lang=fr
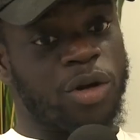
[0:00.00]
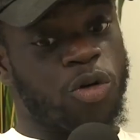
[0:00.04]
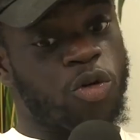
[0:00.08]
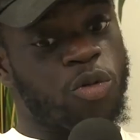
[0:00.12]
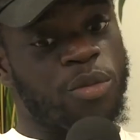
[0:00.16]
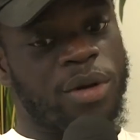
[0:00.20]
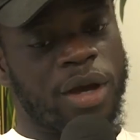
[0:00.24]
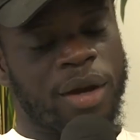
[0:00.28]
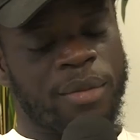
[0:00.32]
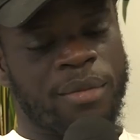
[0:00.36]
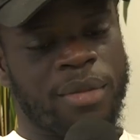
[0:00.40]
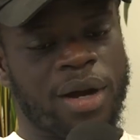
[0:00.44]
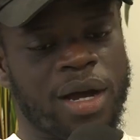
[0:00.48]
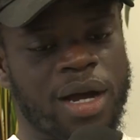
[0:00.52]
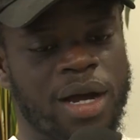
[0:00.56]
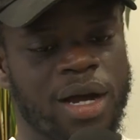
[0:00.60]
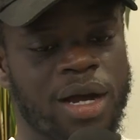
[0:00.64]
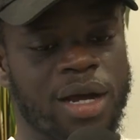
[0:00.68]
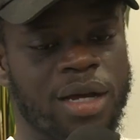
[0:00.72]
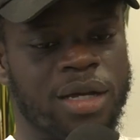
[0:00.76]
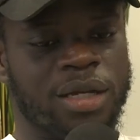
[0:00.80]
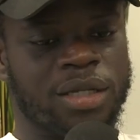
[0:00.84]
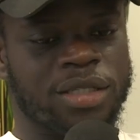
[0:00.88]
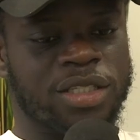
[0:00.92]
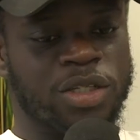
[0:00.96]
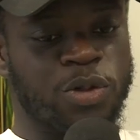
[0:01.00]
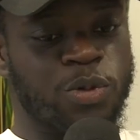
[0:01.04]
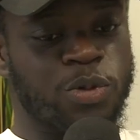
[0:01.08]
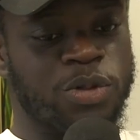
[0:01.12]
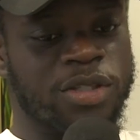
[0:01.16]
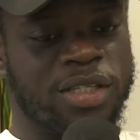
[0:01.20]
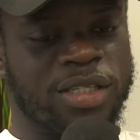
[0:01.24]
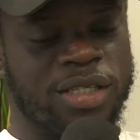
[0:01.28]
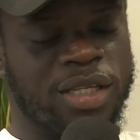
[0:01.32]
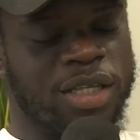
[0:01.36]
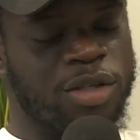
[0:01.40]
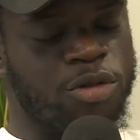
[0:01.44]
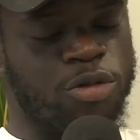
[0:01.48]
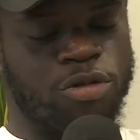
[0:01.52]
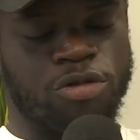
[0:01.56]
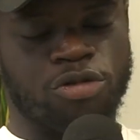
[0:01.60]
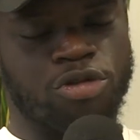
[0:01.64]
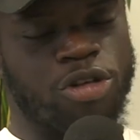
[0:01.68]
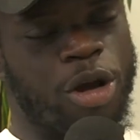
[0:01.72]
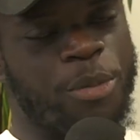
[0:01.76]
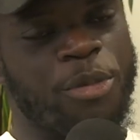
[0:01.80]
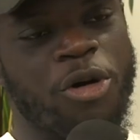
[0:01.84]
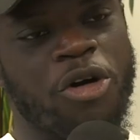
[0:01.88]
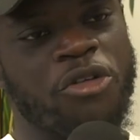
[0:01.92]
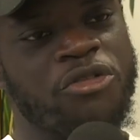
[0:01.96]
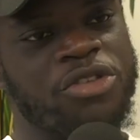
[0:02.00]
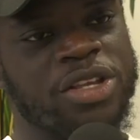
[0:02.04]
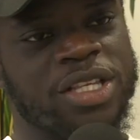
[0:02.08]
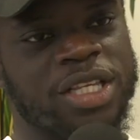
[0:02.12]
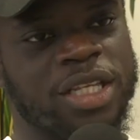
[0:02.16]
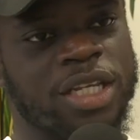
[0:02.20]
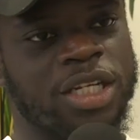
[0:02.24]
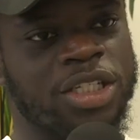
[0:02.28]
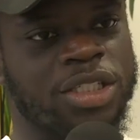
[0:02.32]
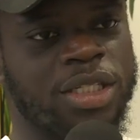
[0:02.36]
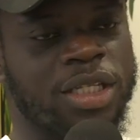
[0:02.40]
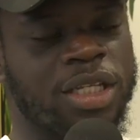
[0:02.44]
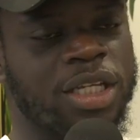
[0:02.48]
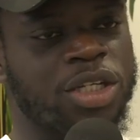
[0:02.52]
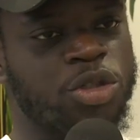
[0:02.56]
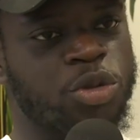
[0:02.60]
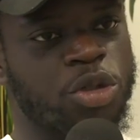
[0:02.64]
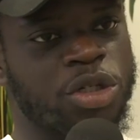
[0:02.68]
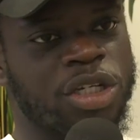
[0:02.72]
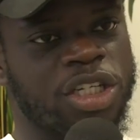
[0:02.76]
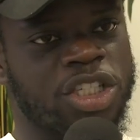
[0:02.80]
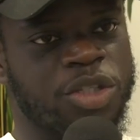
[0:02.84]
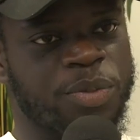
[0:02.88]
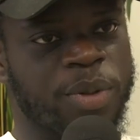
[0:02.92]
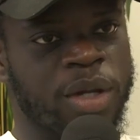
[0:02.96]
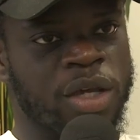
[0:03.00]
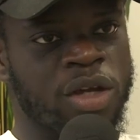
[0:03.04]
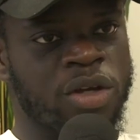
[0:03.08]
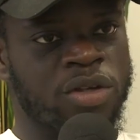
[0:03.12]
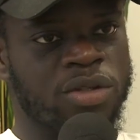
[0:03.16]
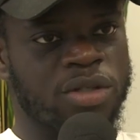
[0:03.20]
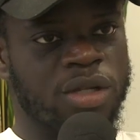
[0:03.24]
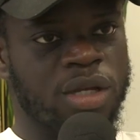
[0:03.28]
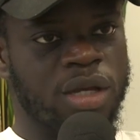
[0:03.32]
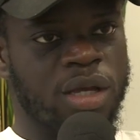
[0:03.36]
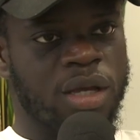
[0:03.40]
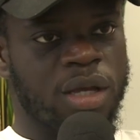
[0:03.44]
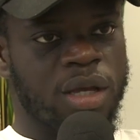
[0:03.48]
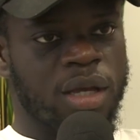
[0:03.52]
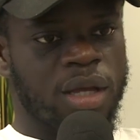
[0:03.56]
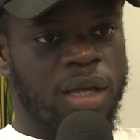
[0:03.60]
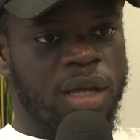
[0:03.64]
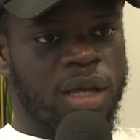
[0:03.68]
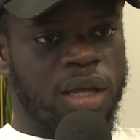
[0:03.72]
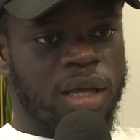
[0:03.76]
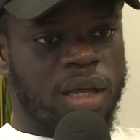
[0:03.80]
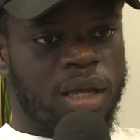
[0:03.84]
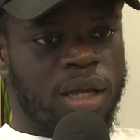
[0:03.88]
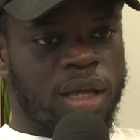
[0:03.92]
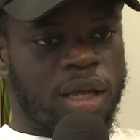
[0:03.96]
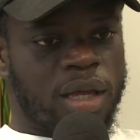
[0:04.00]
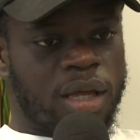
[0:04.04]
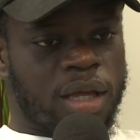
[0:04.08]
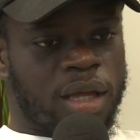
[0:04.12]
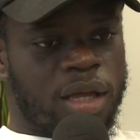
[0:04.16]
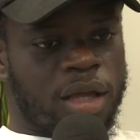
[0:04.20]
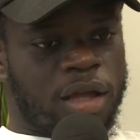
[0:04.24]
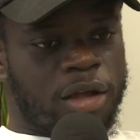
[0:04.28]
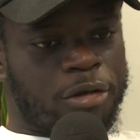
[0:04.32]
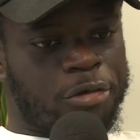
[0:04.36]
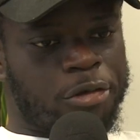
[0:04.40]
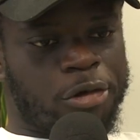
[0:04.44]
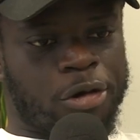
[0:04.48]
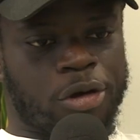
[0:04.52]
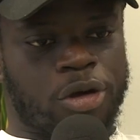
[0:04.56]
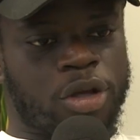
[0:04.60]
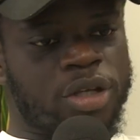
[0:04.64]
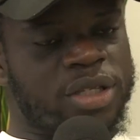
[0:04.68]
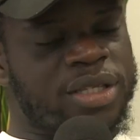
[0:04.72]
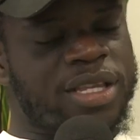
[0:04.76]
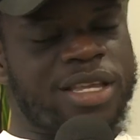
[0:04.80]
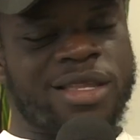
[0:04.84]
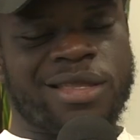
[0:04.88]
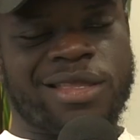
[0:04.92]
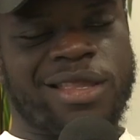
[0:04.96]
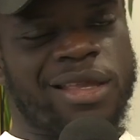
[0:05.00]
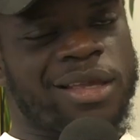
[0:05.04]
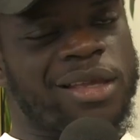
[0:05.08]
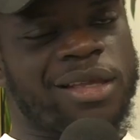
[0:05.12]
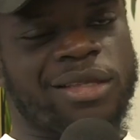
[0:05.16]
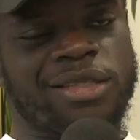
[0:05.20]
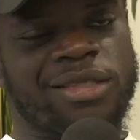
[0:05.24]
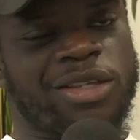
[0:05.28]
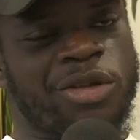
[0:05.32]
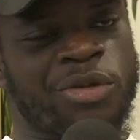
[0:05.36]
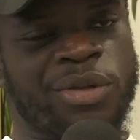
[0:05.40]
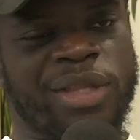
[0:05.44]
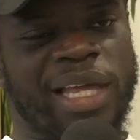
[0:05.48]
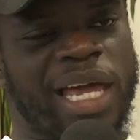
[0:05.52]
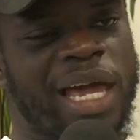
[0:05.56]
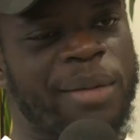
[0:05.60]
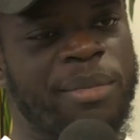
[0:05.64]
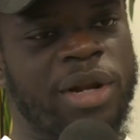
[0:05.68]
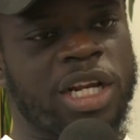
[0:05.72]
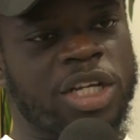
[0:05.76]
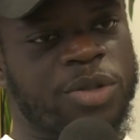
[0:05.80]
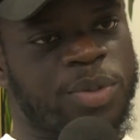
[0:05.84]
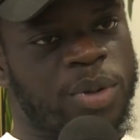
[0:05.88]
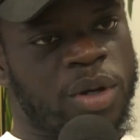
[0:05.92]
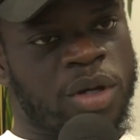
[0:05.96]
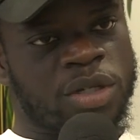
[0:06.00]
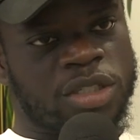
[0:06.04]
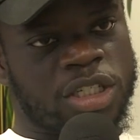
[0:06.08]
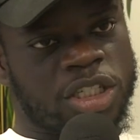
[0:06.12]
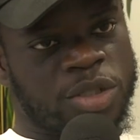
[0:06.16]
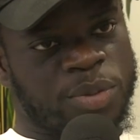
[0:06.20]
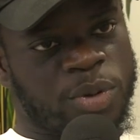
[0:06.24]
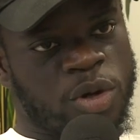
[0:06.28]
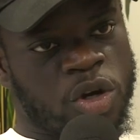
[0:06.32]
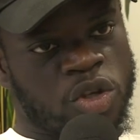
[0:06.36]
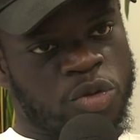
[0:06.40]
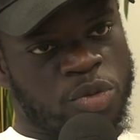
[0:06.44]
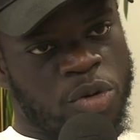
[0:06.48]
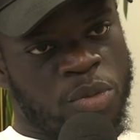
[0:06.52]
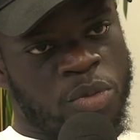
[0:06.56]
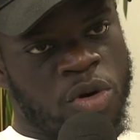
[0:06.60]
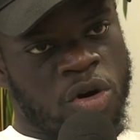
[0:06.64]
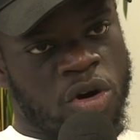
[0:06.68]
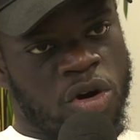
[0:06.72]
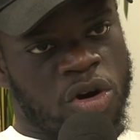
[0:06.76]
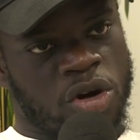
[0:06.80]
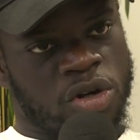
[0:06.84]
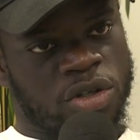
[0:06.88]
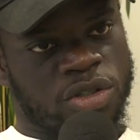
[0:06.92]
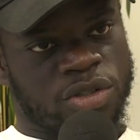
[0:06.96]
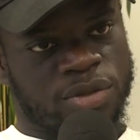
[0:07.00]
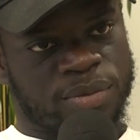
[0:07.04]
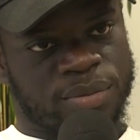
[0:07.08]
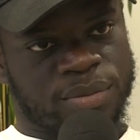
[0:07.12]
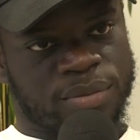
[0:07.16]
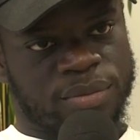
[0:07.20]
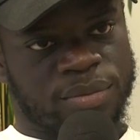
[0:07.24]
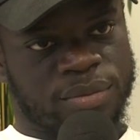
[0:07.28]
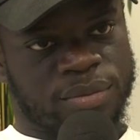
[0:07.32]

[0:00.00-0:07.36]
les Robert Ma, c'est Sissé, tu, apprends vite, c'était des, joueurs d'expérience. Donc euh, c'était une très belle expérience, expérience pour moi en Corse.